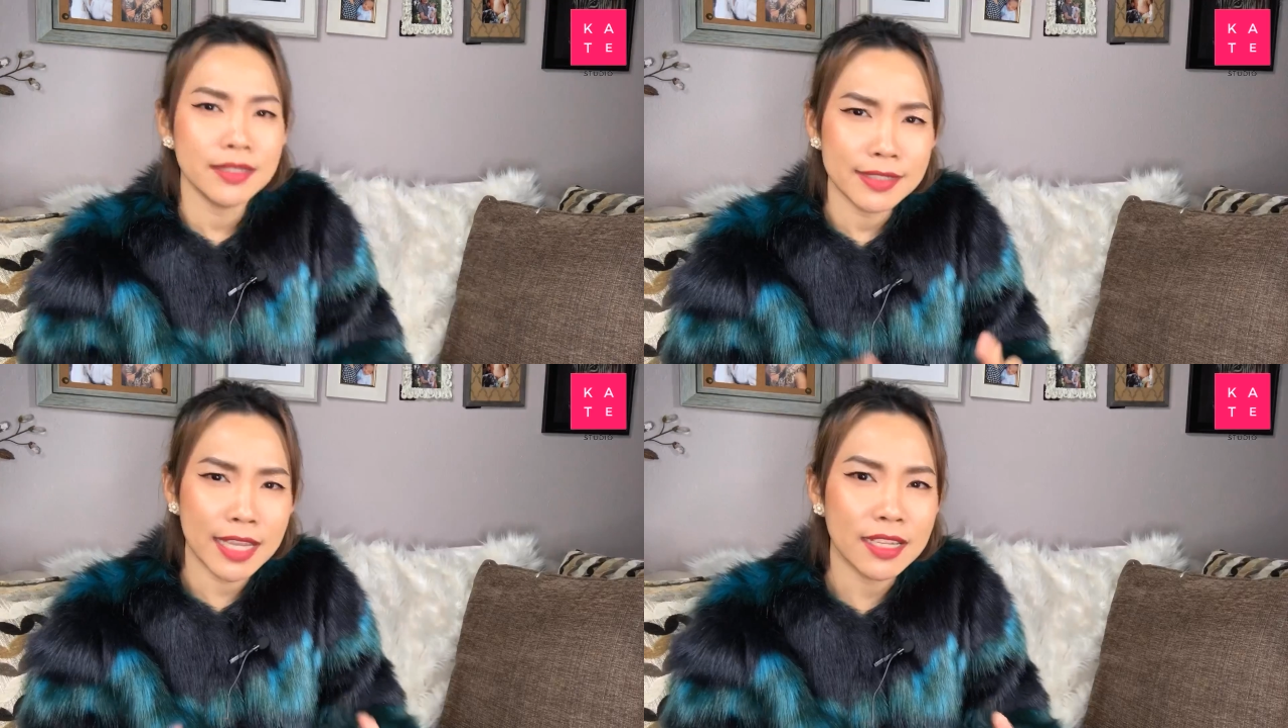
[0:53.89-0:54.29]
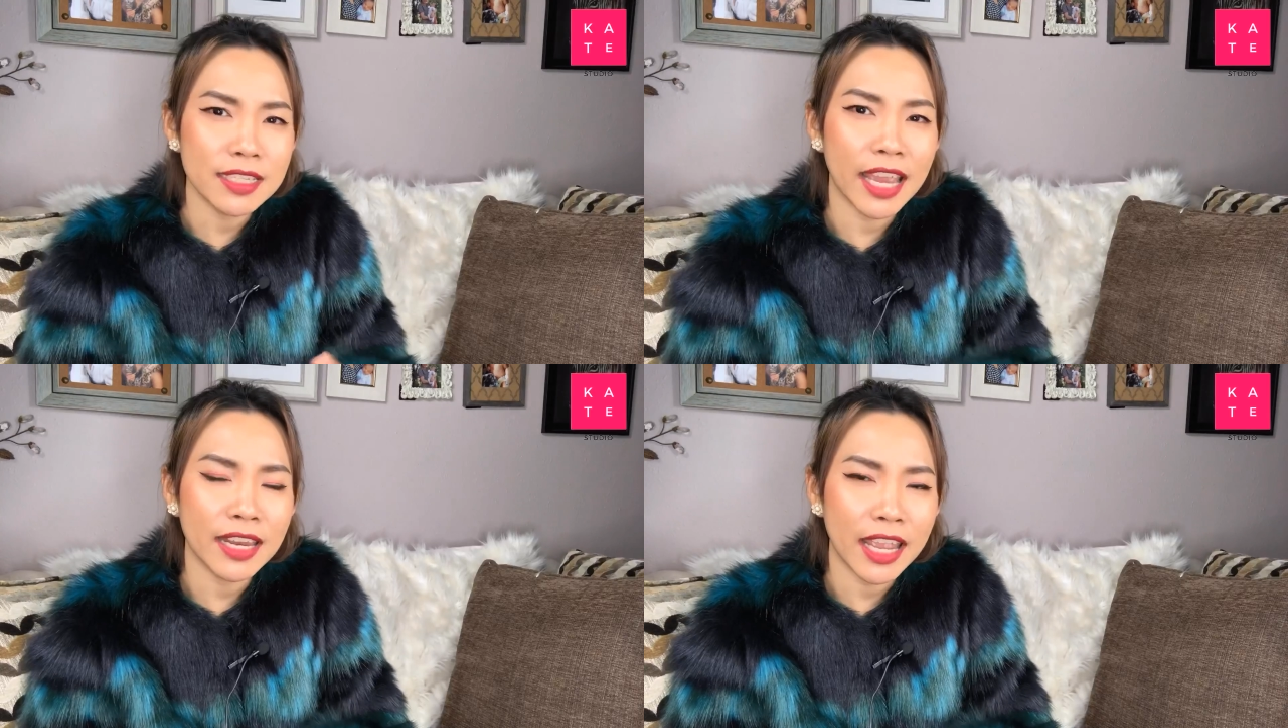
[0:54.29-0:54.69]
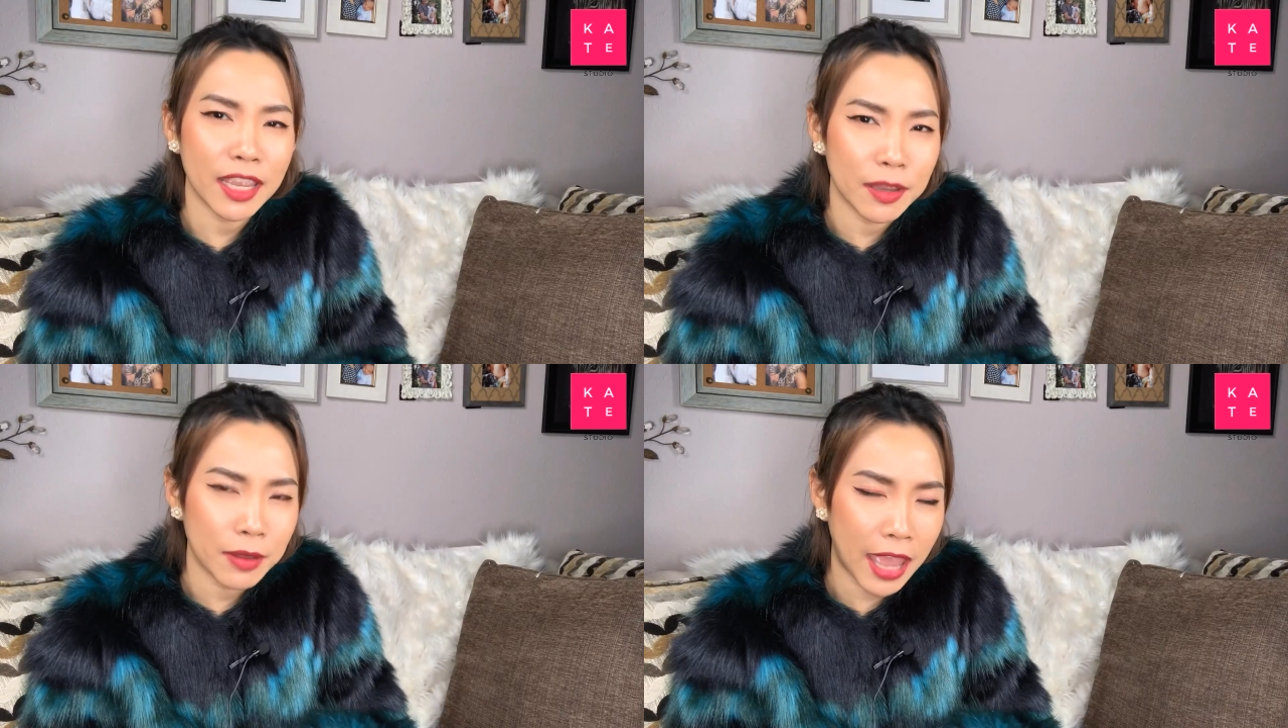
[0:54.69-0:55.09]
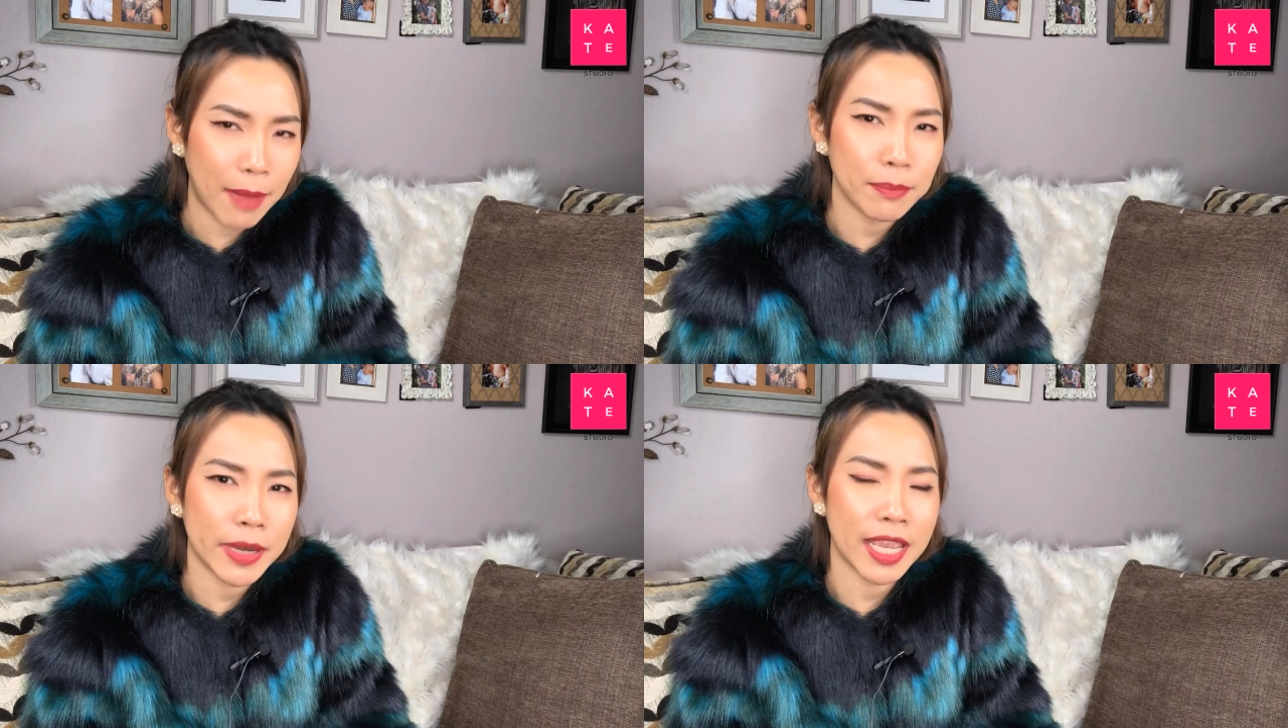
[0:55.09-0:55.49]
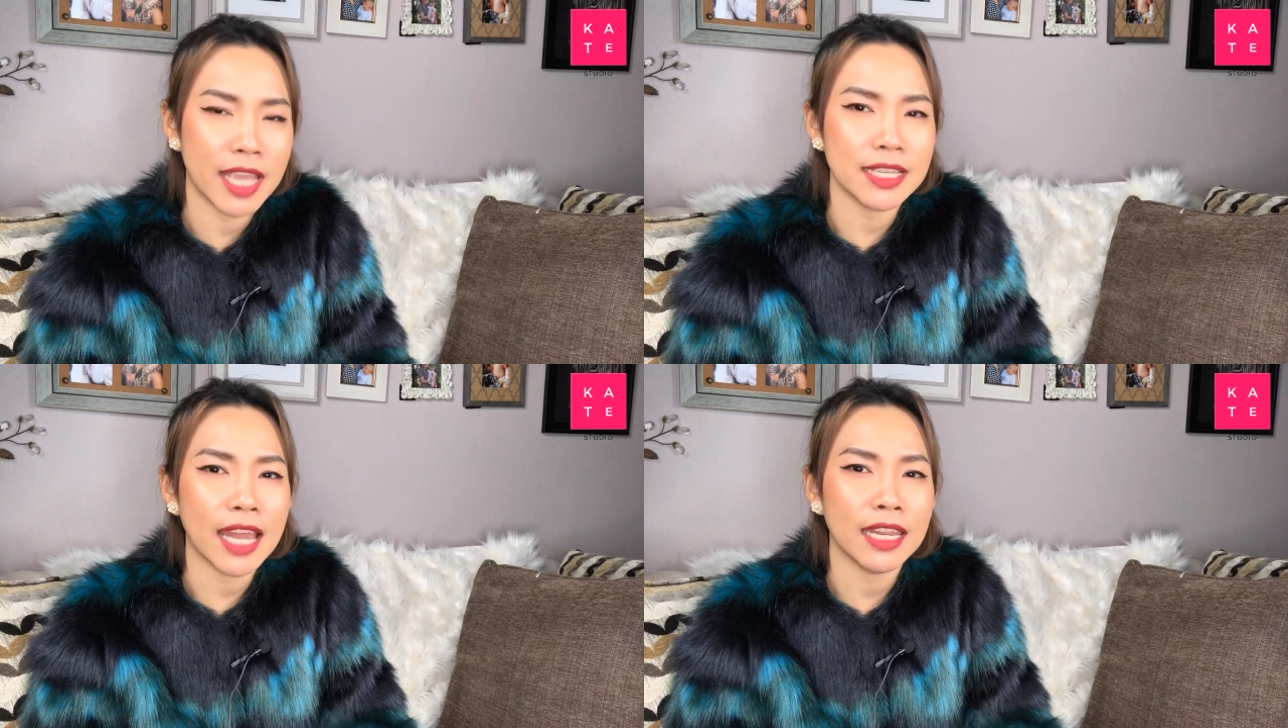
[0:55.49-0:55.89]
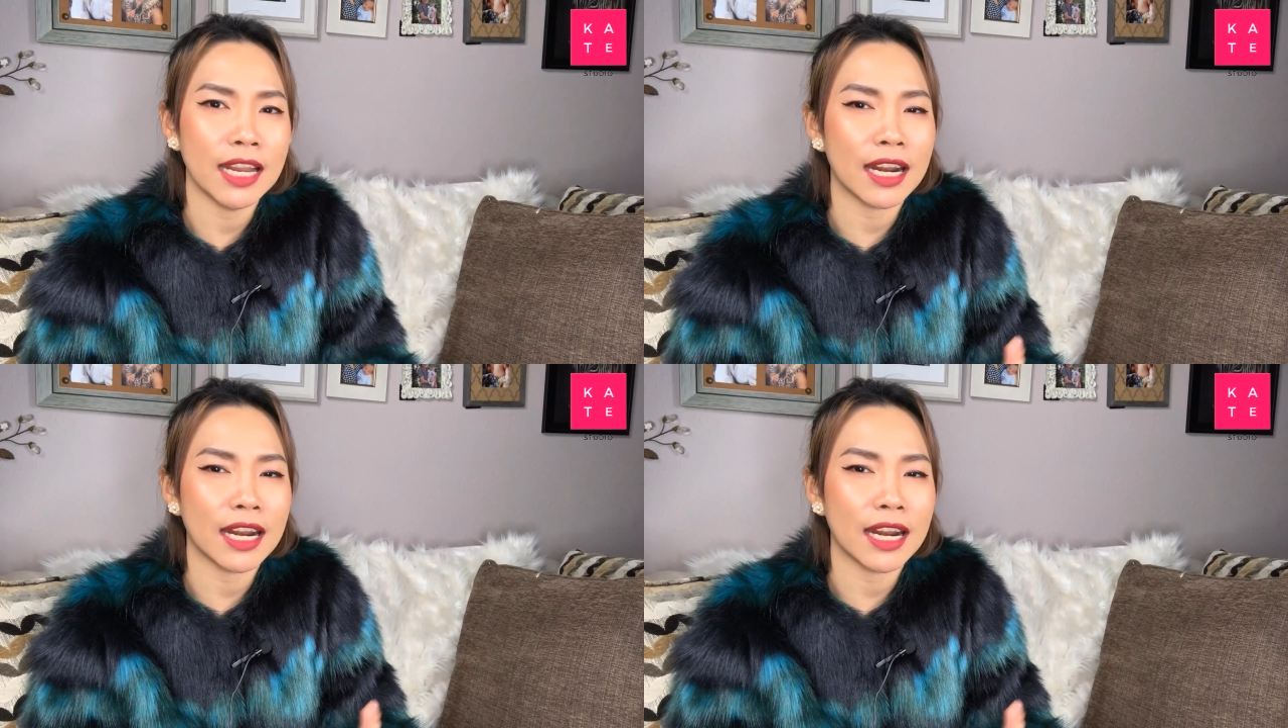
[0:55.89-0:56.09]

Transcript: สิ่งที่ใช้ในแอปพลิเคชันนี้